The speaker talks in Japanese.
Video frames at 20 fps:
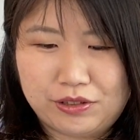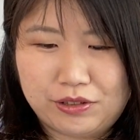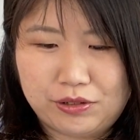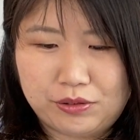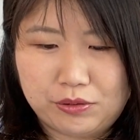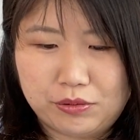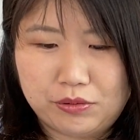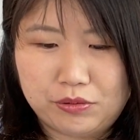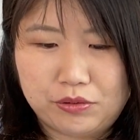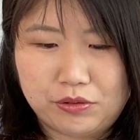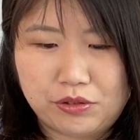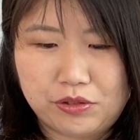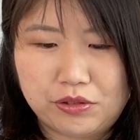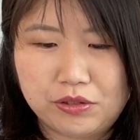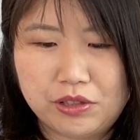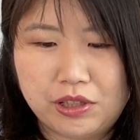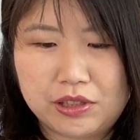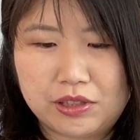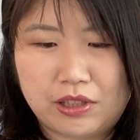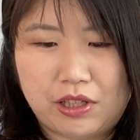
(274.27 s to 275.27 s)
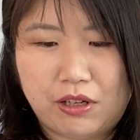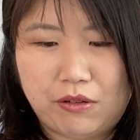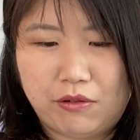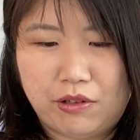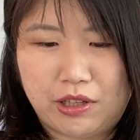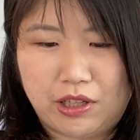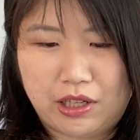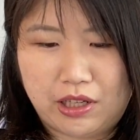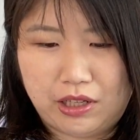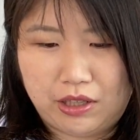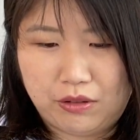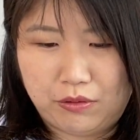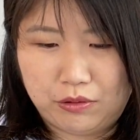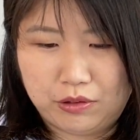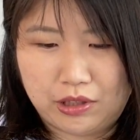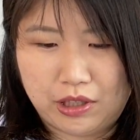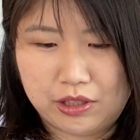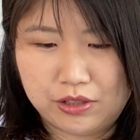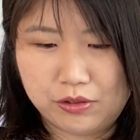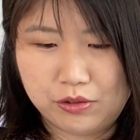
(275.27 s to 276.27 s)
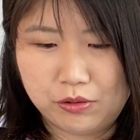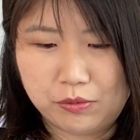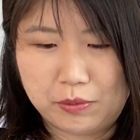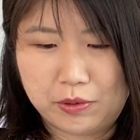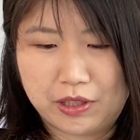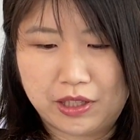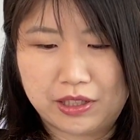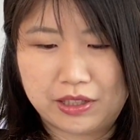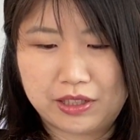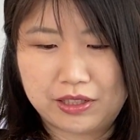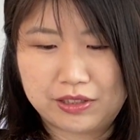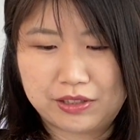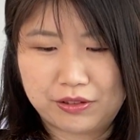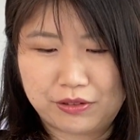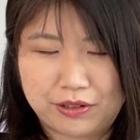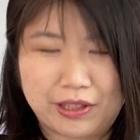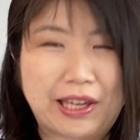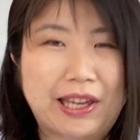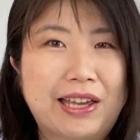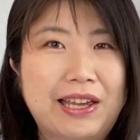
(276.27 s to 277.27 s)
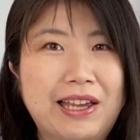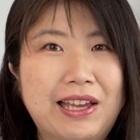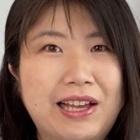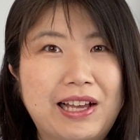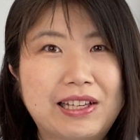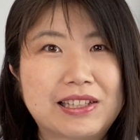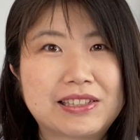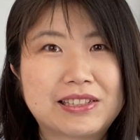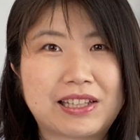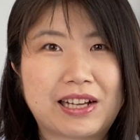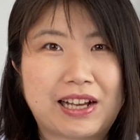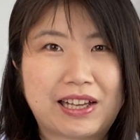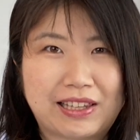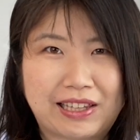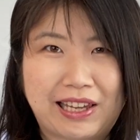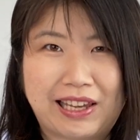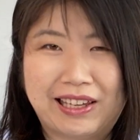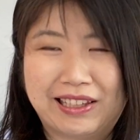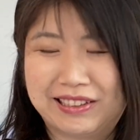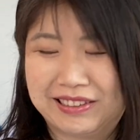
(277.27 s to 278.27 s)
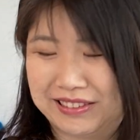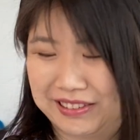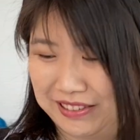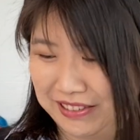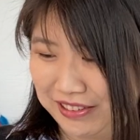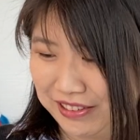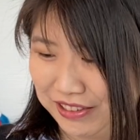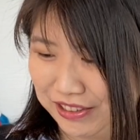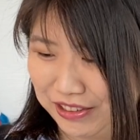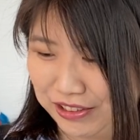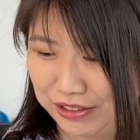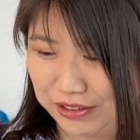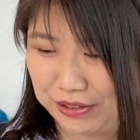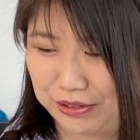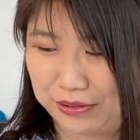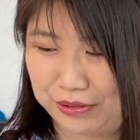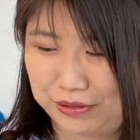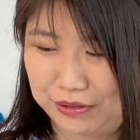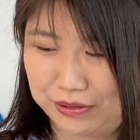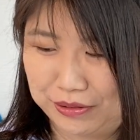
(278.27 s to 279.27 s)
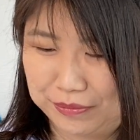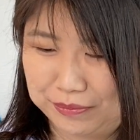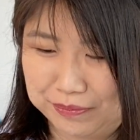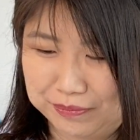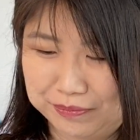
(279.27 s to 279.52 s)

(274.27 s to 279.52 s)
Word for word: そうシュガさんはねお誕生日なんですよね明日がねそ